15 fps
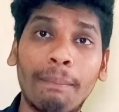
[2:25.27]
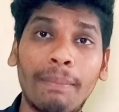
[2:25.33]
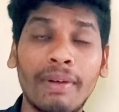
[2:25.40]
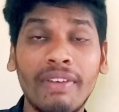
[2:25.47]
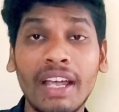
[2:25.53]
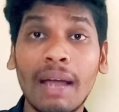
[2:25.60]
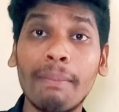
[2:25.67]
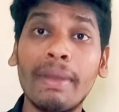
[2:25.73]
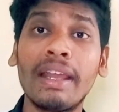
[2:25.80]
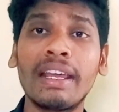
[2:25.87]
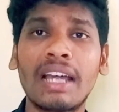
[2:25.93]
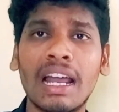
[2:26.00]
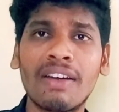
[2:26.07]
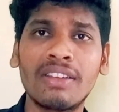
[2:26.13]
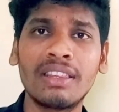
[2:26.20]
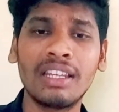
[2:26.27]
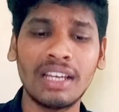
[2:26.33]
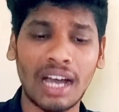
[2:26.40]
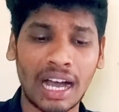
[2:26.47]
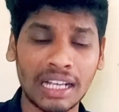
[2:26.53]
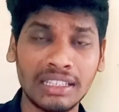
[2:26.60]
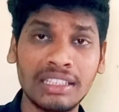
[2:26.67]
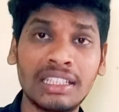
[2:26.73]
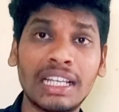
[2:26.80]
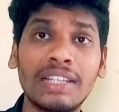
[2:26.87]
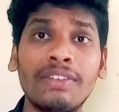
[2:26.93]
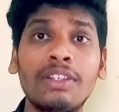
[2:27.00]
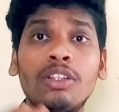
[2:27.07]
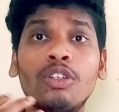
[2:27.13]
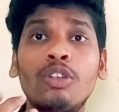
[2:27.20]
அப்போவே அமெரிக்காவில் வந்து அஞ்சு
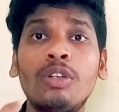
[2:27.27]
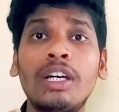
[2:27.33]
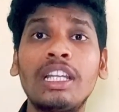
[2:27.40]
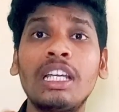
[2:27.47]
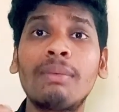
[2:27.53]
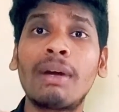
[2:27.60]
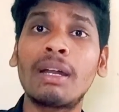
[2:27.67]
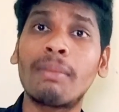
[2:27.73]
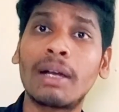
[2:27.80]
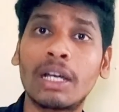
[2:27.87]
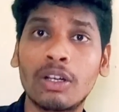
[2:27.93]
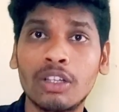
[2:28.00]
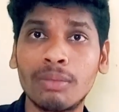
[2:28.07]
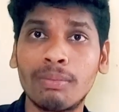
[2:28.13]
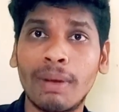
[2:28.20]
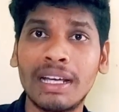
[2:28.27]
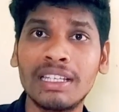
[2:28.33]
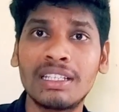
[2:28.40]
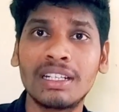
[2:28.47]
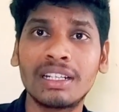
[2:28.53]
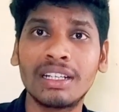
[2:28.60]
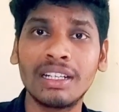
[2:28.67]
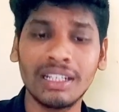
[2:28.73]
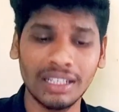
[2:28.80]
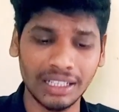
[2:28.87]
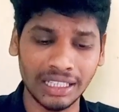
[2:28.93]
சதவீதத்துக்கும் அதிகமான மக்கள் வந்து பாதிச்சிருக்கு